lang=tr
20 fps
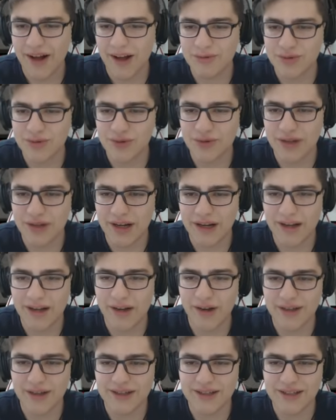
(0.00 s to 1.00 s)
Abi şunlar
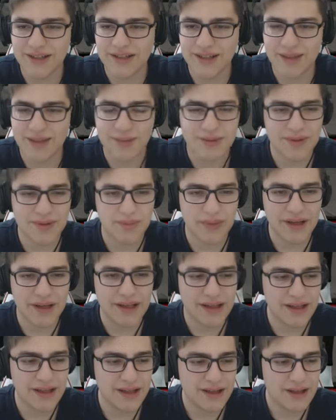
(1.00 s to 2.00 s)
ne, ne saçma sapan
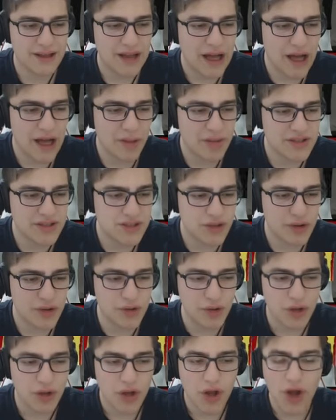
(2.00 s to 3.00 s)
ya. Ha başa
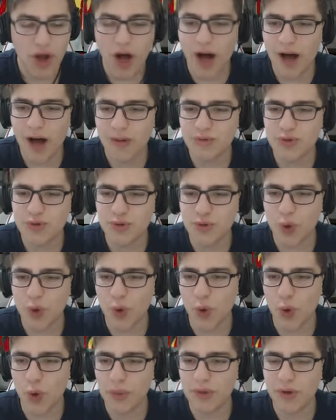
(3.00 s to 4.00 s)
döndük. Abi şu
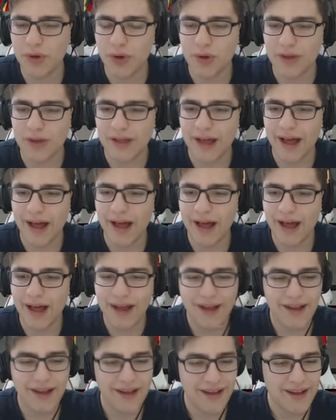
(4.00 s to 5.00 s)
çok komik oldu
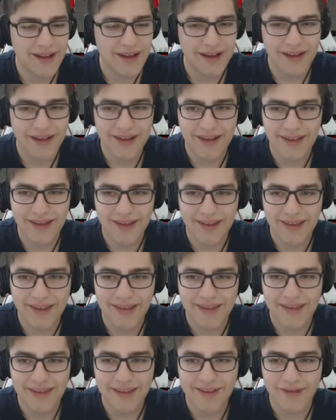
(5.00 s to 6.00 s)
ya.
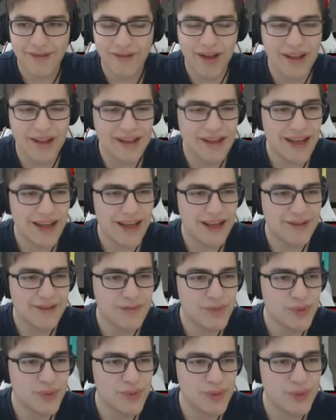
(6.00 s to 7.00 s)
Vallahi
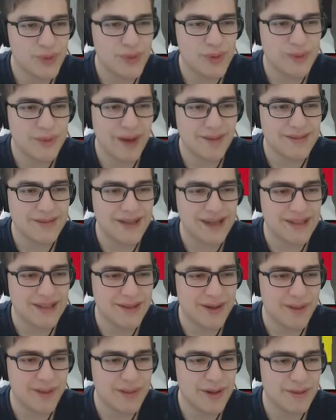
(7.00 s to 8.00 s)
bu bunu bunu mu yapsak
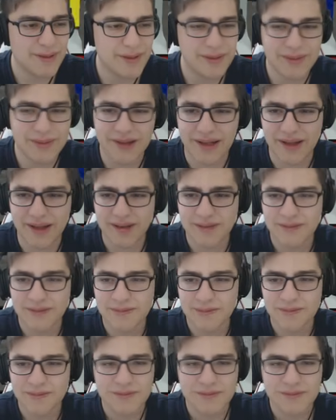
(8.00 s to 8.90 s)
acaba bilemedim ki.